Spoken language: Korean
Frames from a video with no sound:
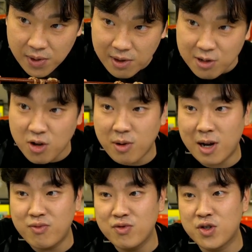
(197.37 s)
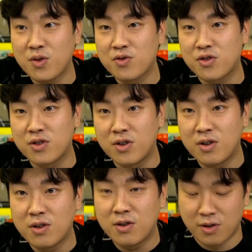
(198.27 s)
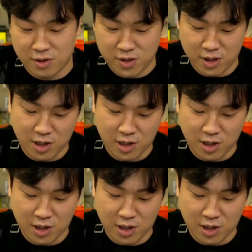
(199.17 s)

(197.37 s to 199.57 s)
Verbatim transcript: 난 처음에 카푸치노인 줄이